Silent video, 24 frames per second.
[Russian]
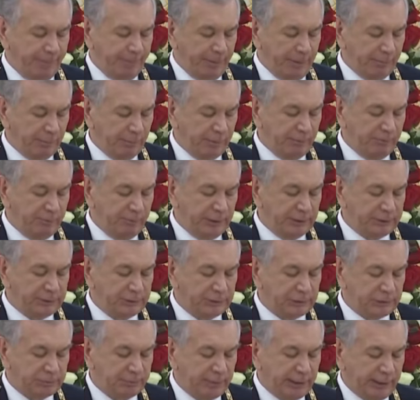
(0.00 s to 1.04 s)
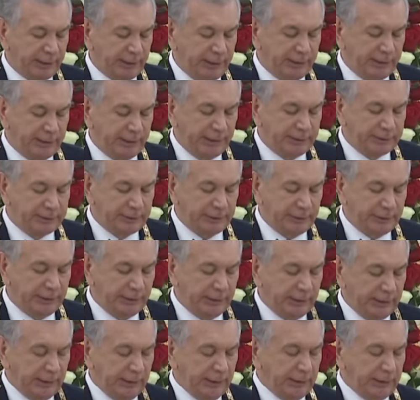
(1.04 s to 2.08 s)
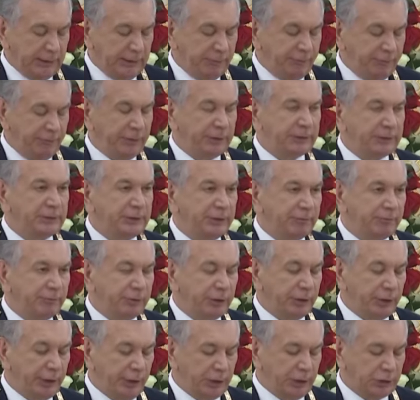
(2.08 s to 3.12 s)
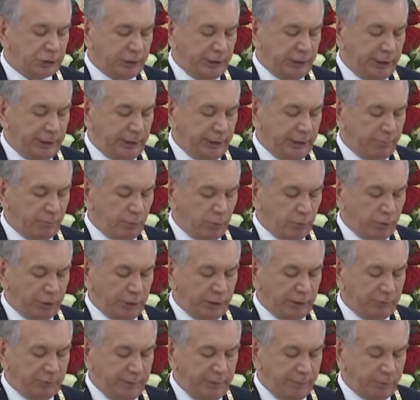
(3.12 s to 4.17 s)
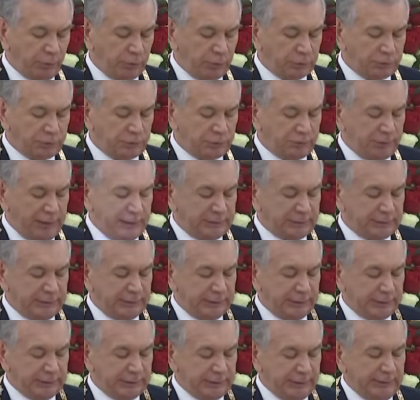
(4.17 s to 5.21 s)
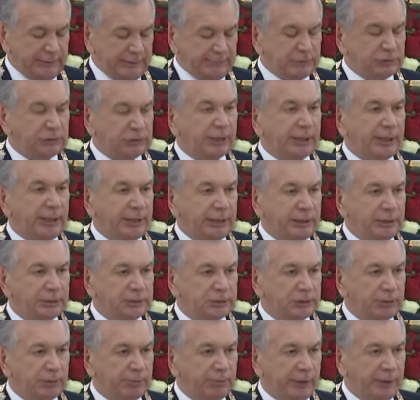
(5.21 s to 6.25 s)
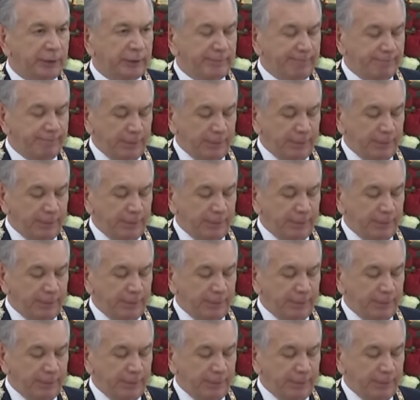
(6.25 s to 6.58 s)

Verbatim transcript: Мы вместе смогли найти эффективные решения многих вопросов, связанных с границами,